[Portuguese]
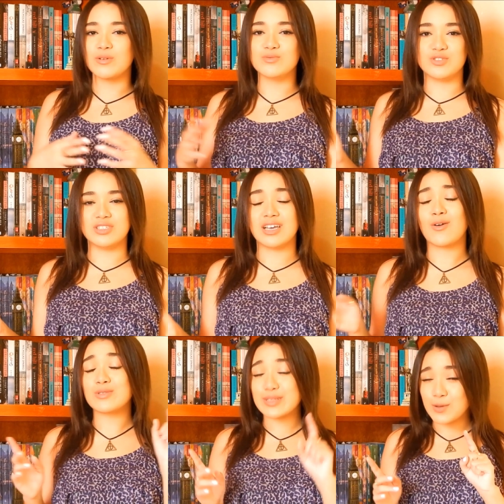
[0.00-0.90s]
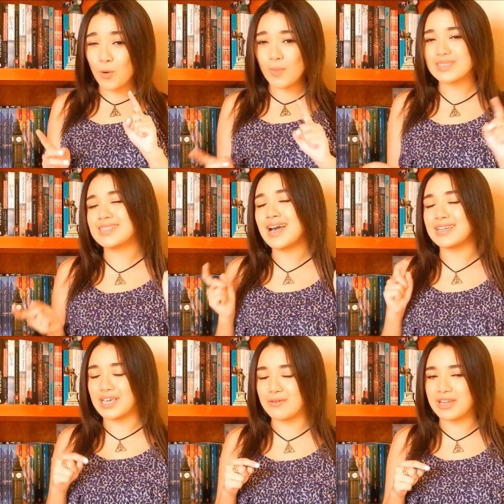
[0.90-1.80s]
em um dia. Aconteceu com uma
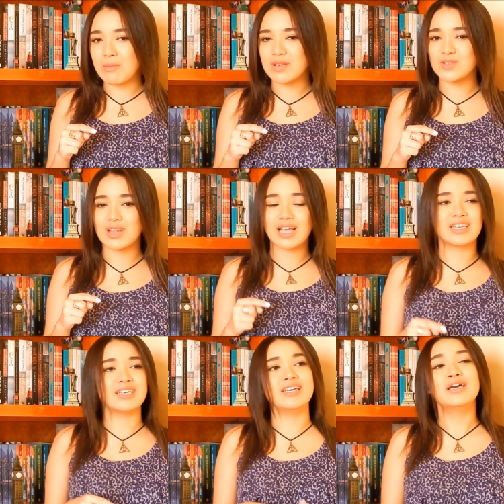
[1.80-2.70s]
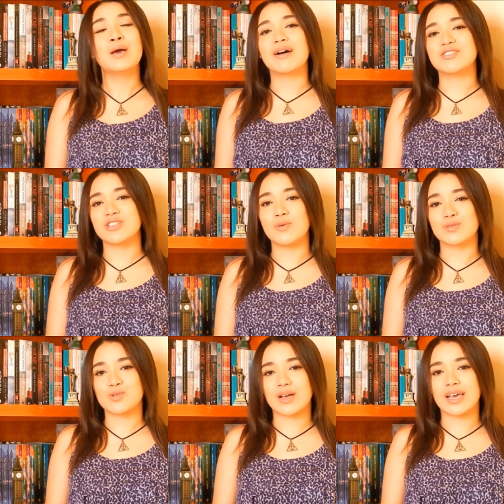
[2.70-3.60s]
série que eu irei mencionar aqui, mas não,
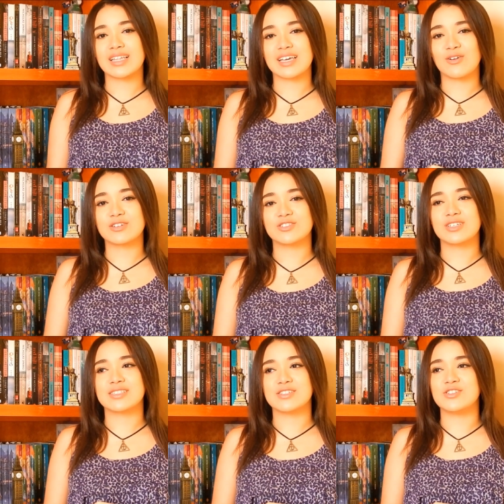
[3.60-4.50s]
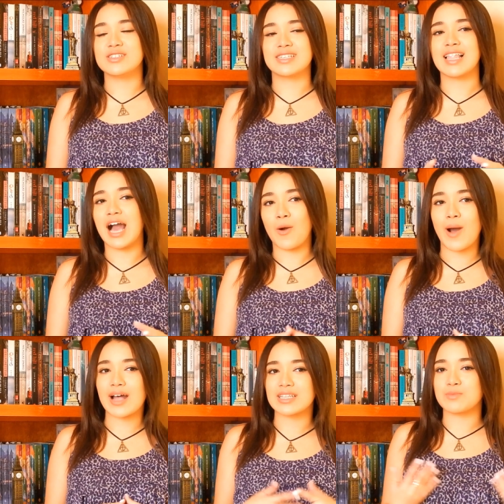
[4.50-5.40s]
eu sou aquela que gosta de assistir, sei lá,
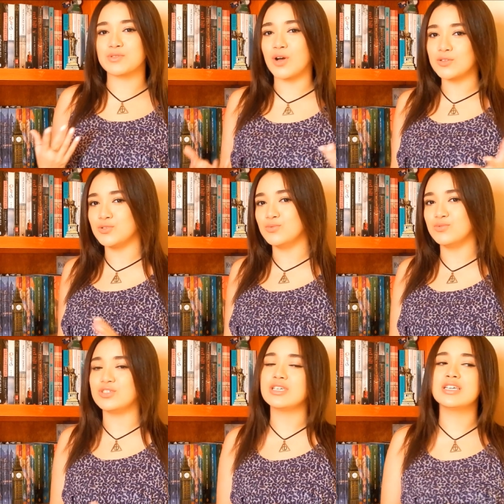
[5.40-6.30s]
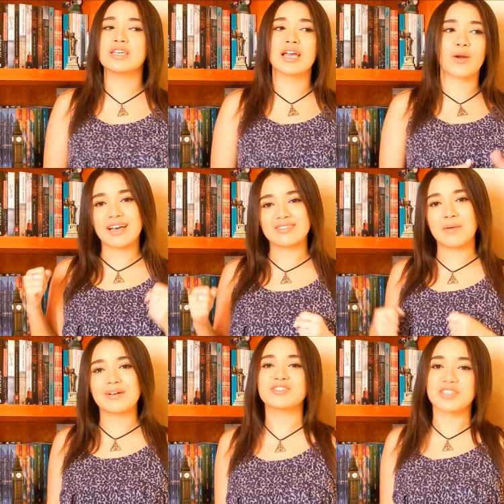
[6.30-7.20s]
quatro episódios num dia, quero ter
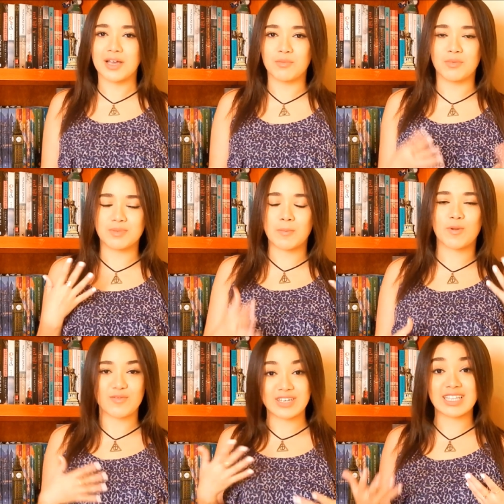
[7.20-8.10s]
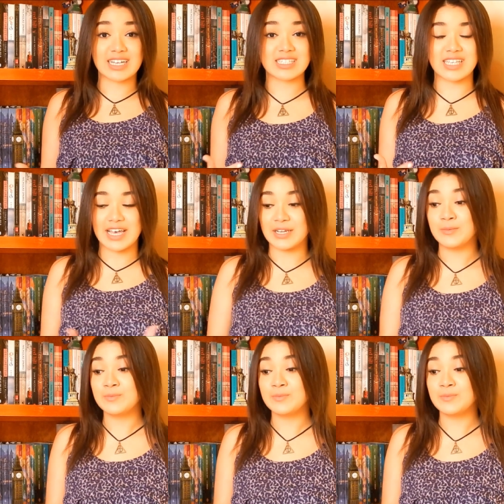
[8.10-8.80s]
mais tempo para aproveitar a série.